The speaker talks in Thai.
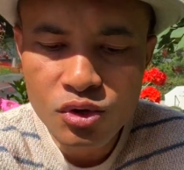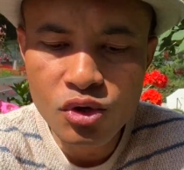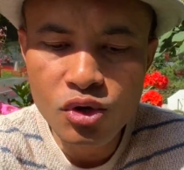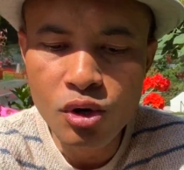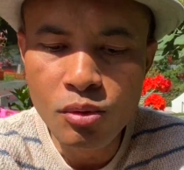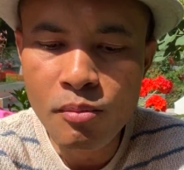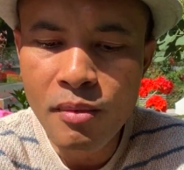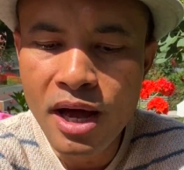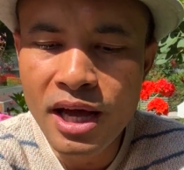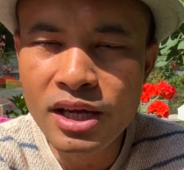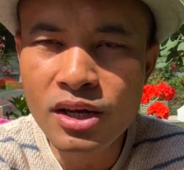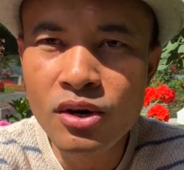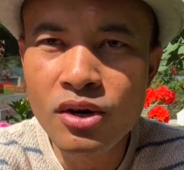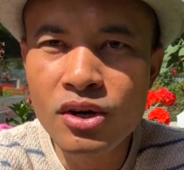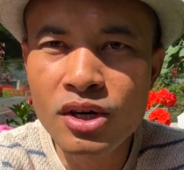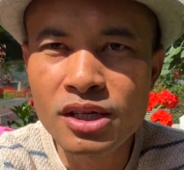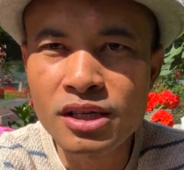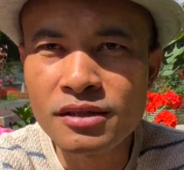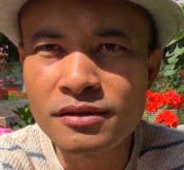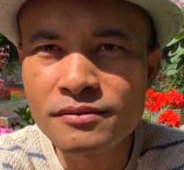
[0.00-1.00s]
นดอกไม้ค่อย
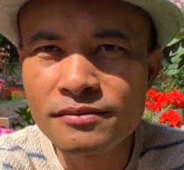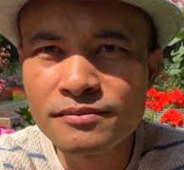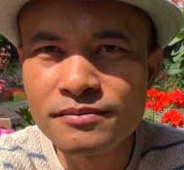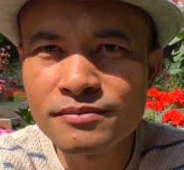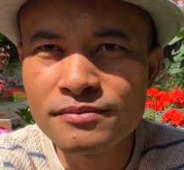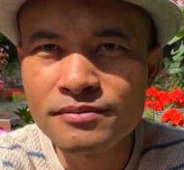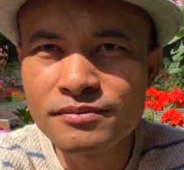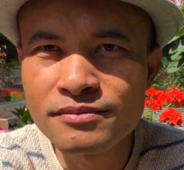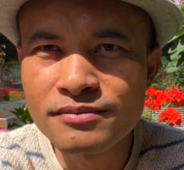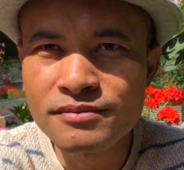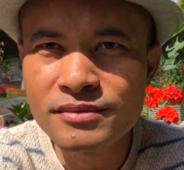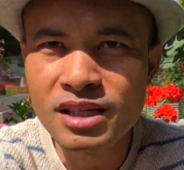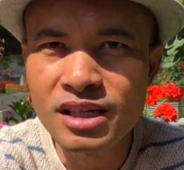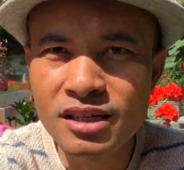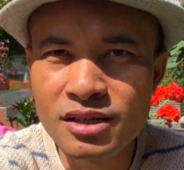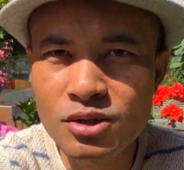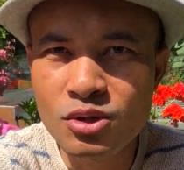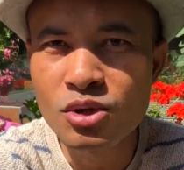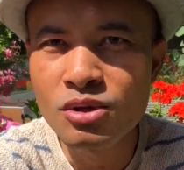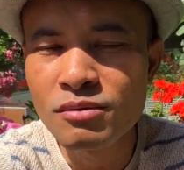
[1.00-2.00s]
แต่
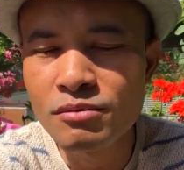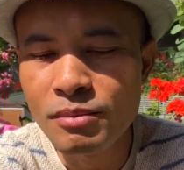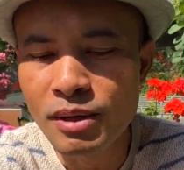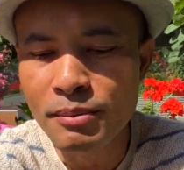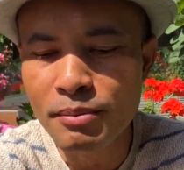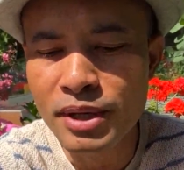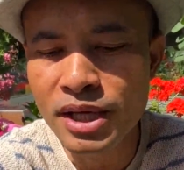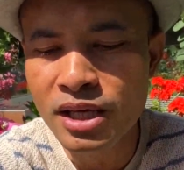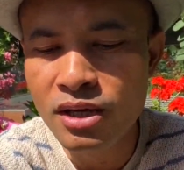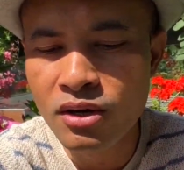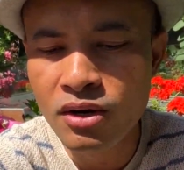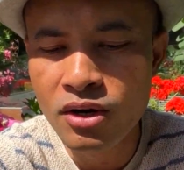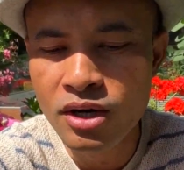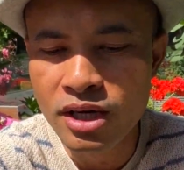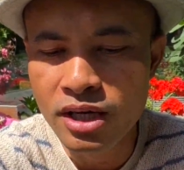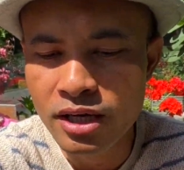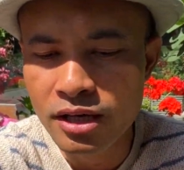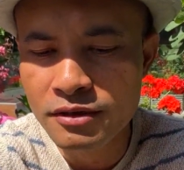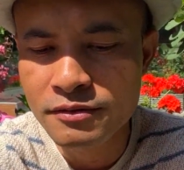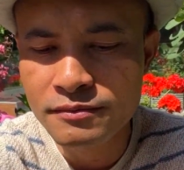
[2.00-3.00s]
ต้นบักพริกค่อย
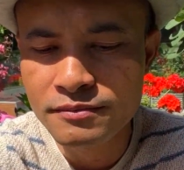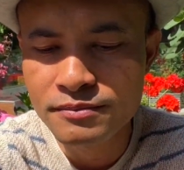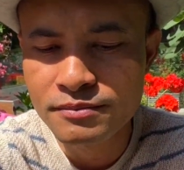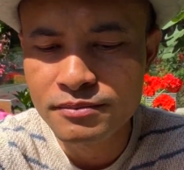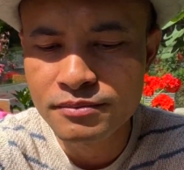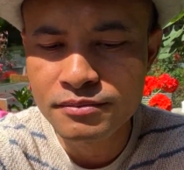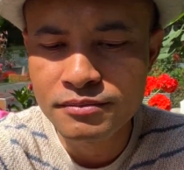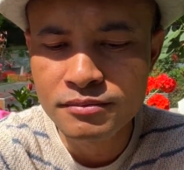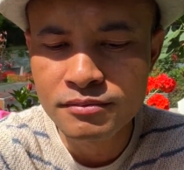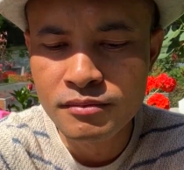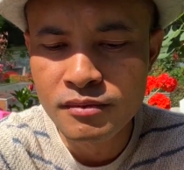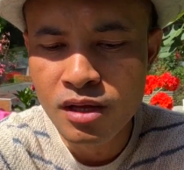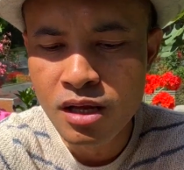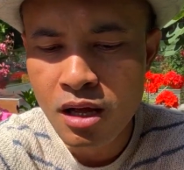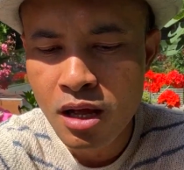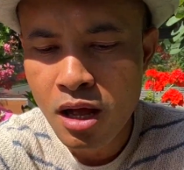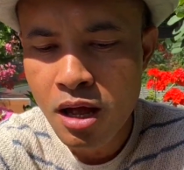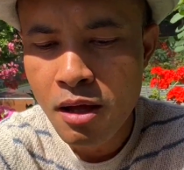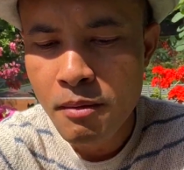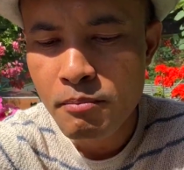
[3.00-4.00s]
นะ
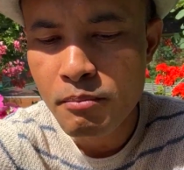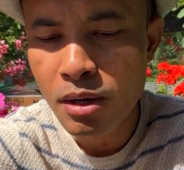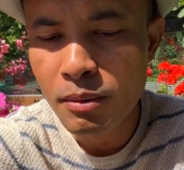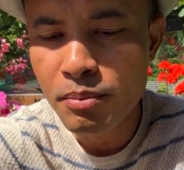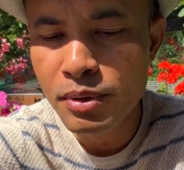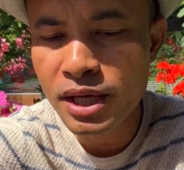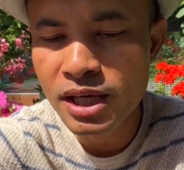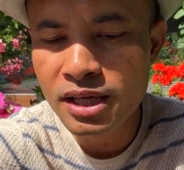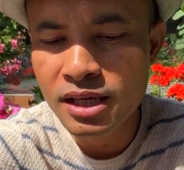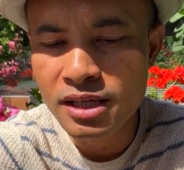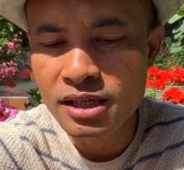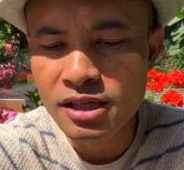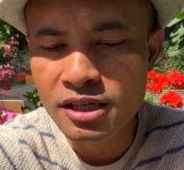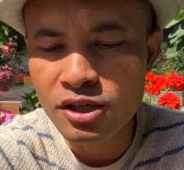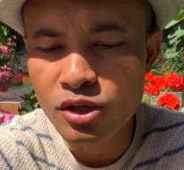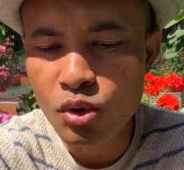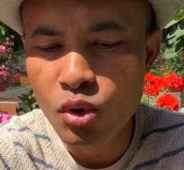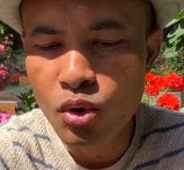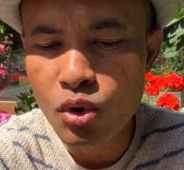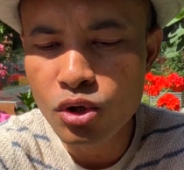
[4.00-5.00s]
บักพริกกัน
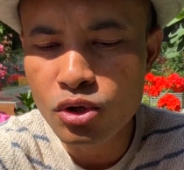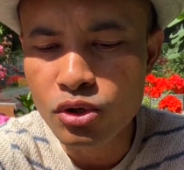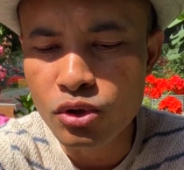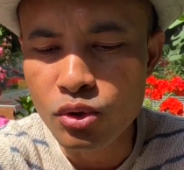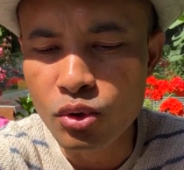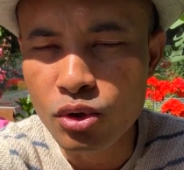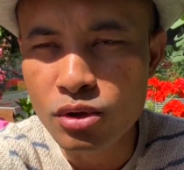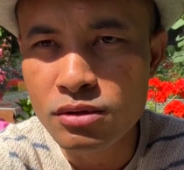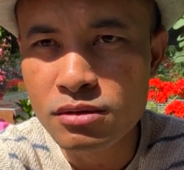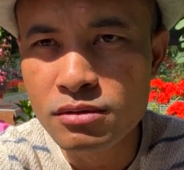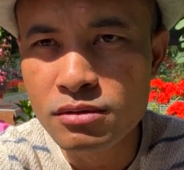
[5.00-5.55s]
โดกโดก